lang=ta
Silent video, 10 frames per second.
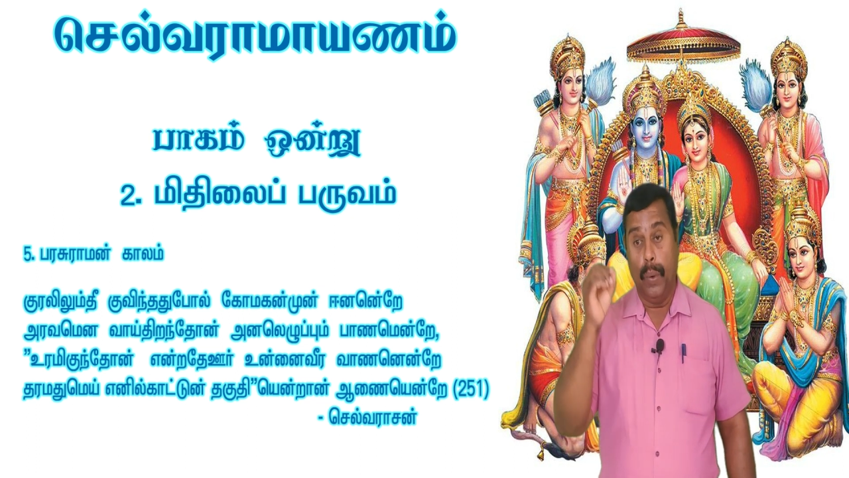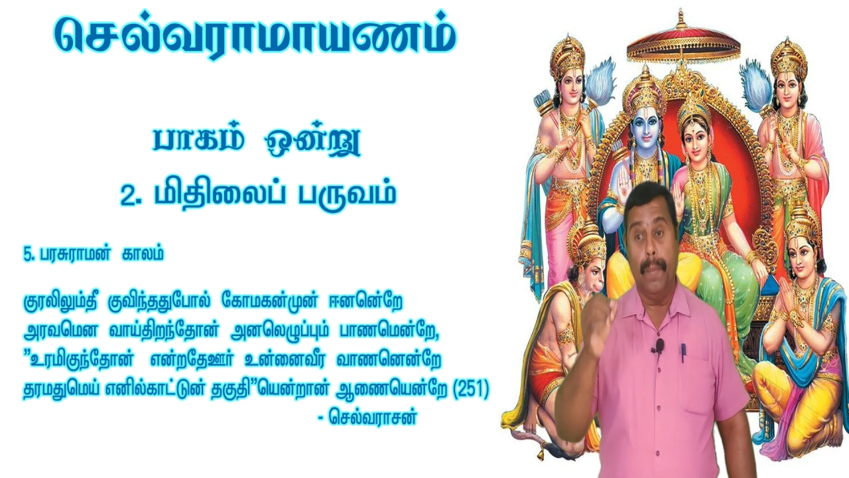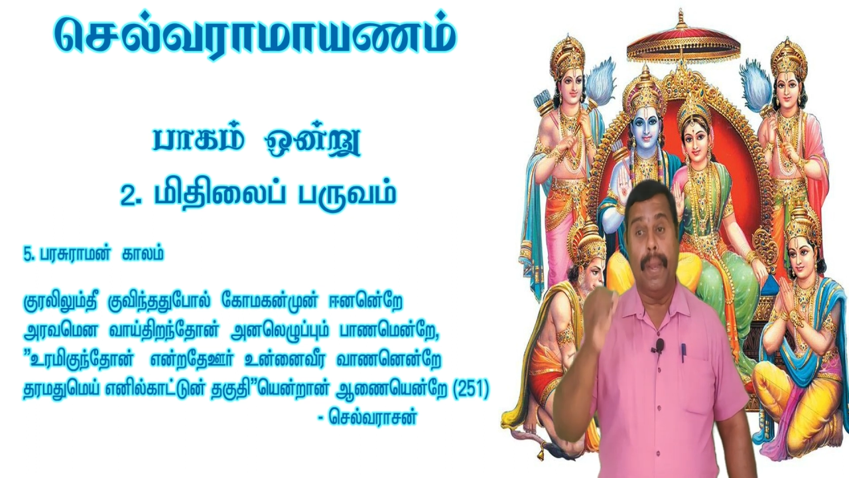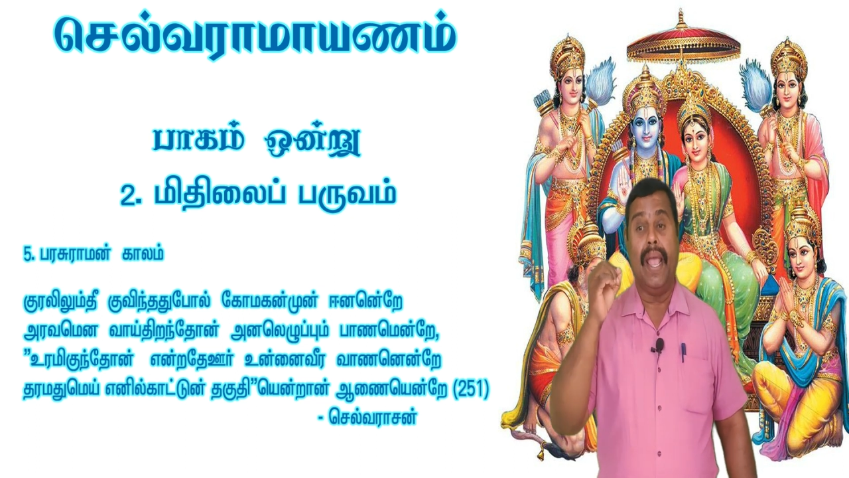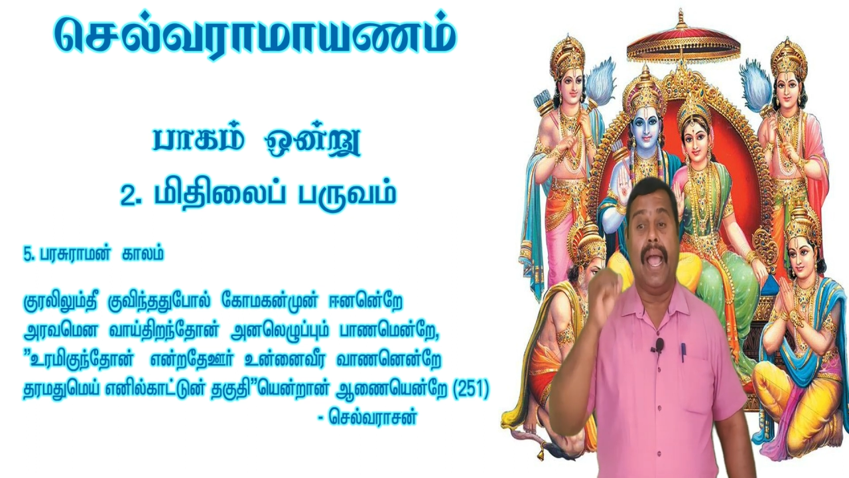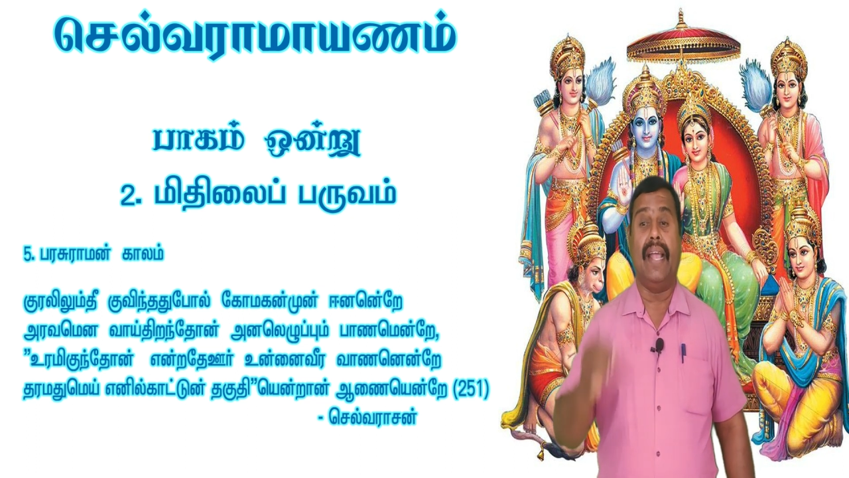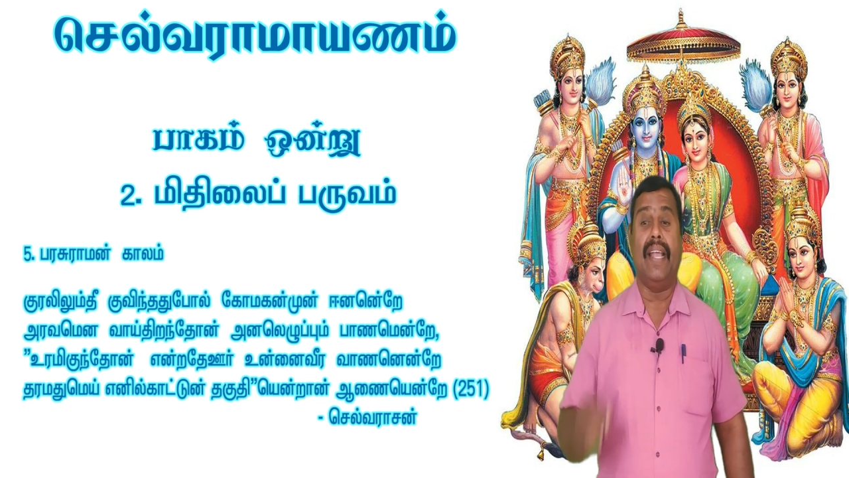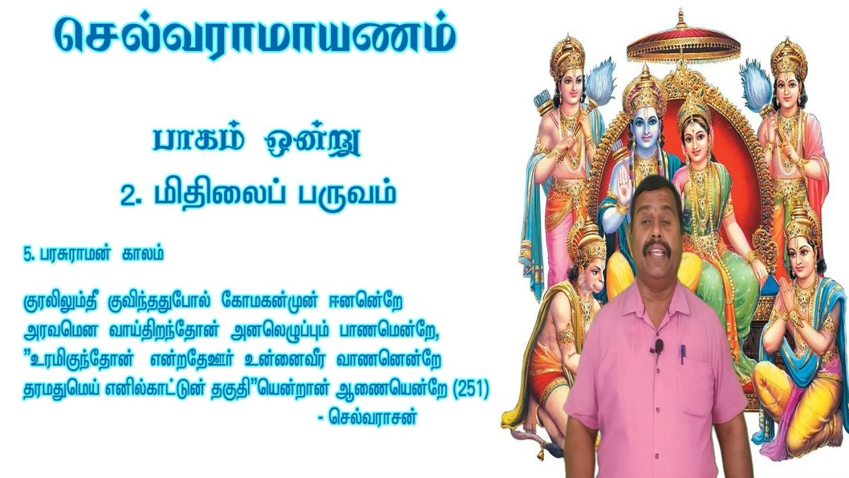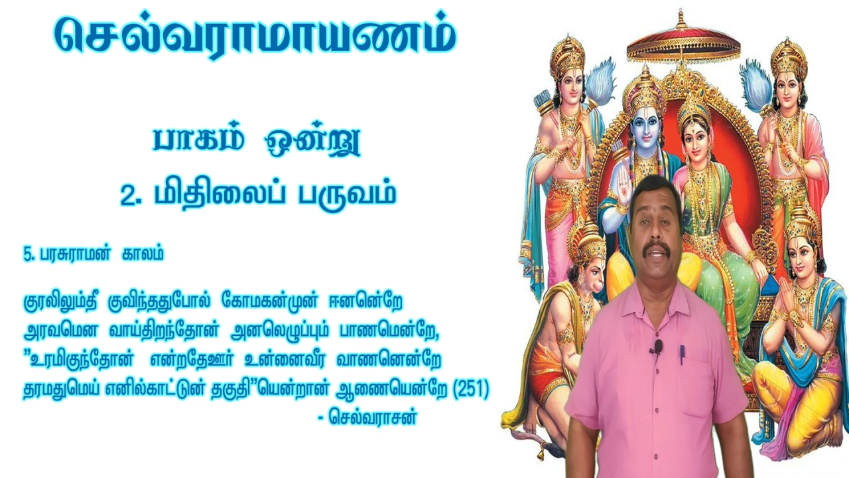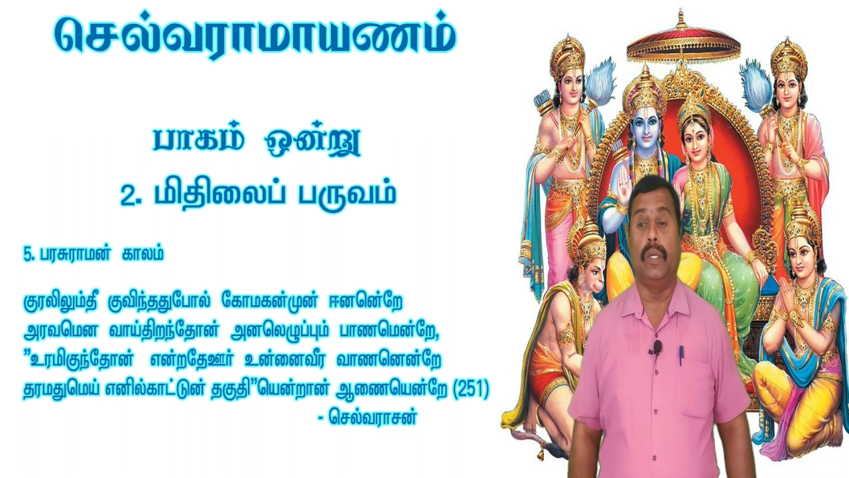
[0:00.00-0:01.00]

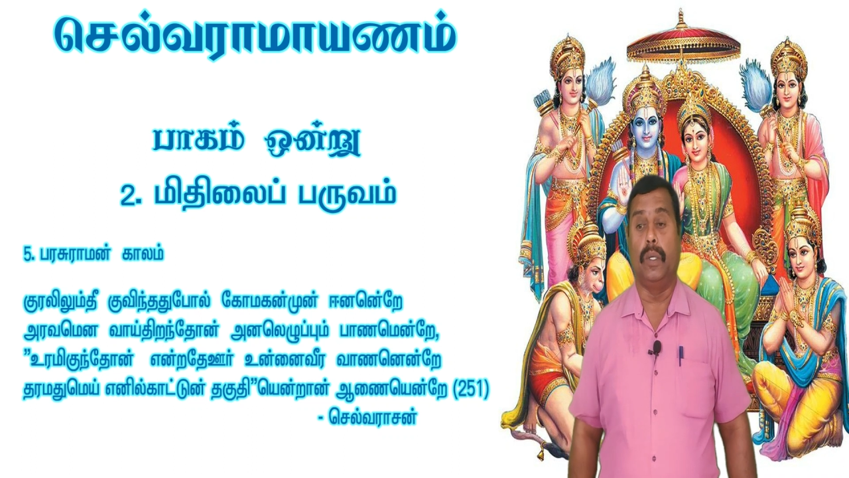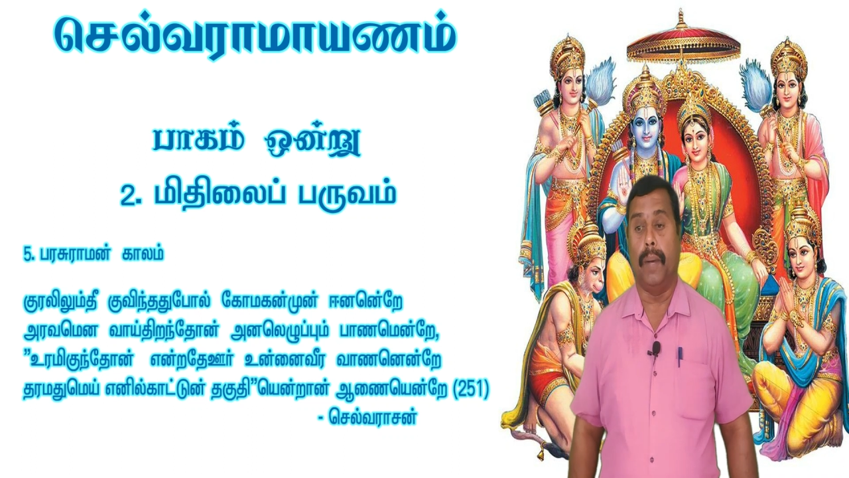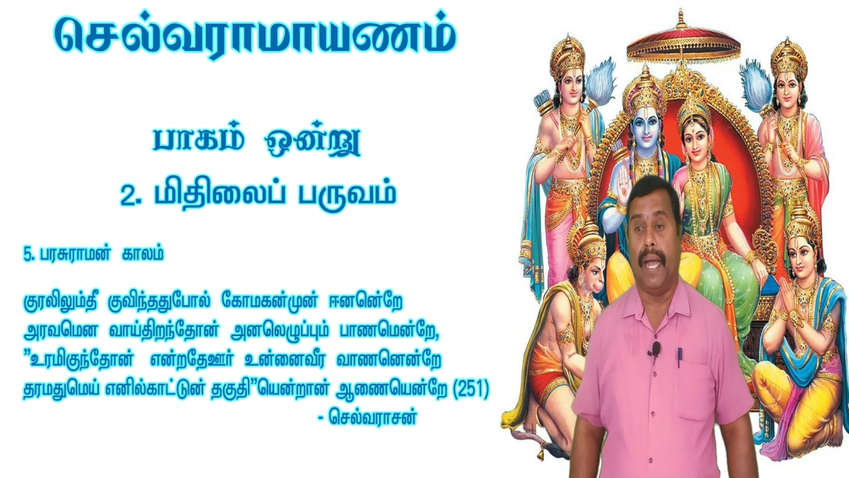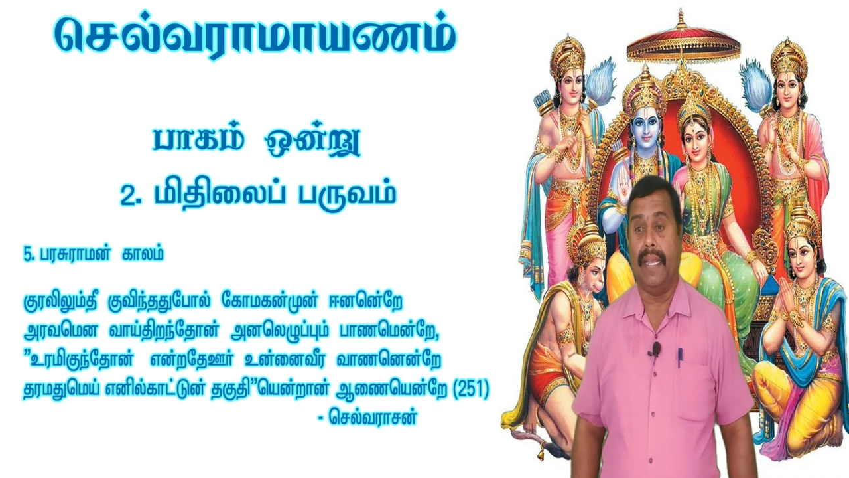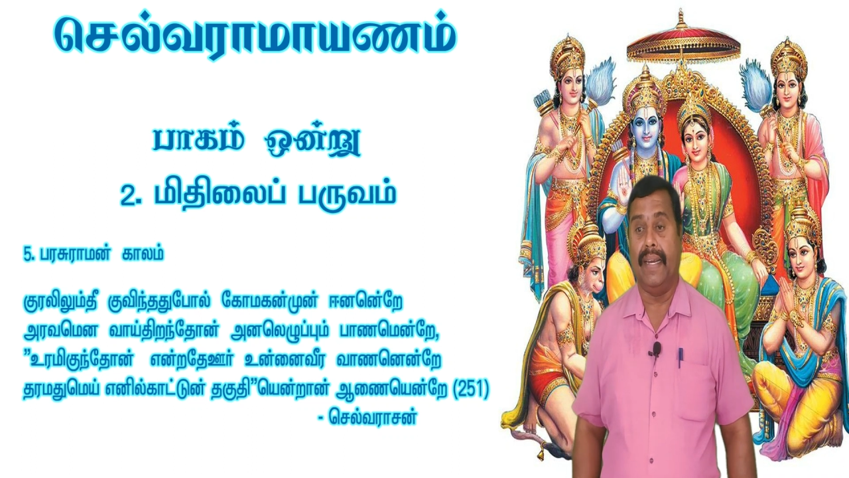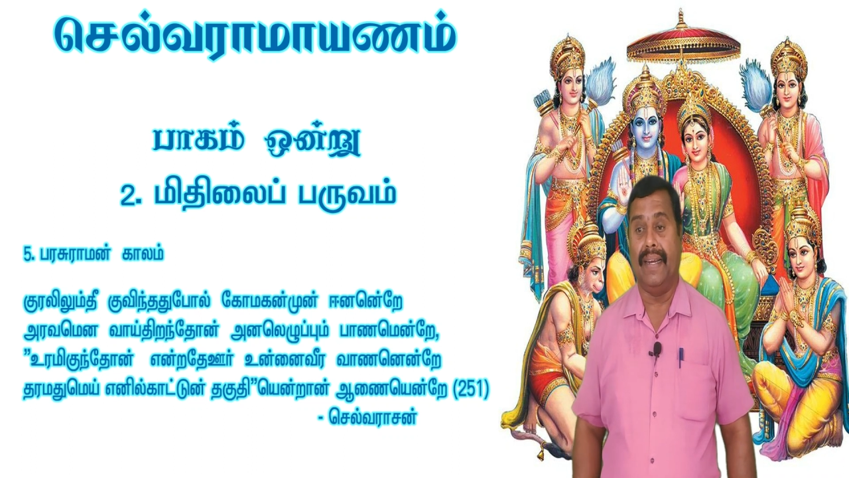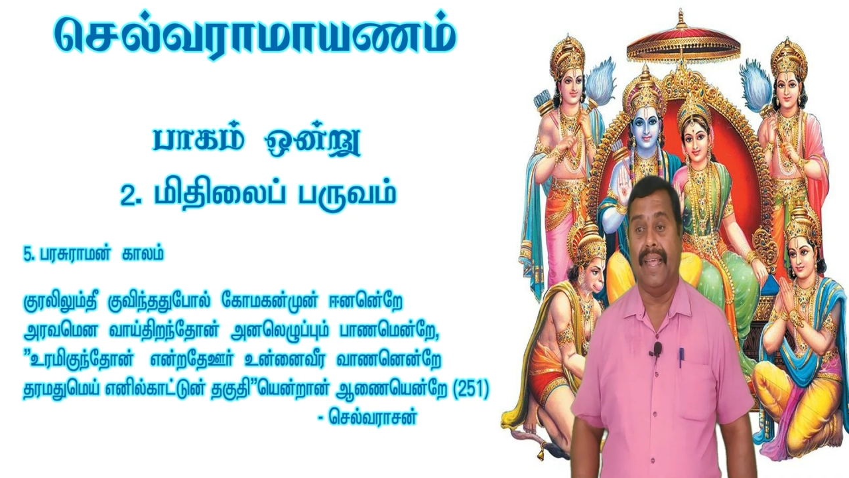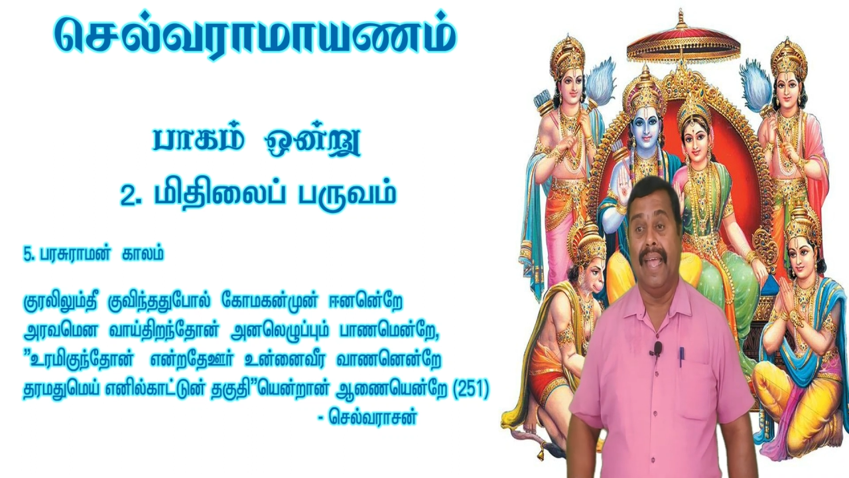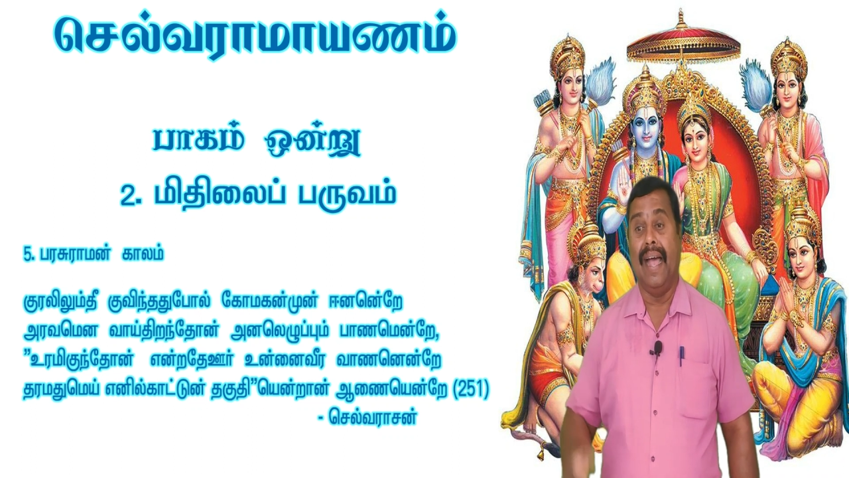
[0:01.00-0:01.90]
உண்மையாக இருக்குமாயின்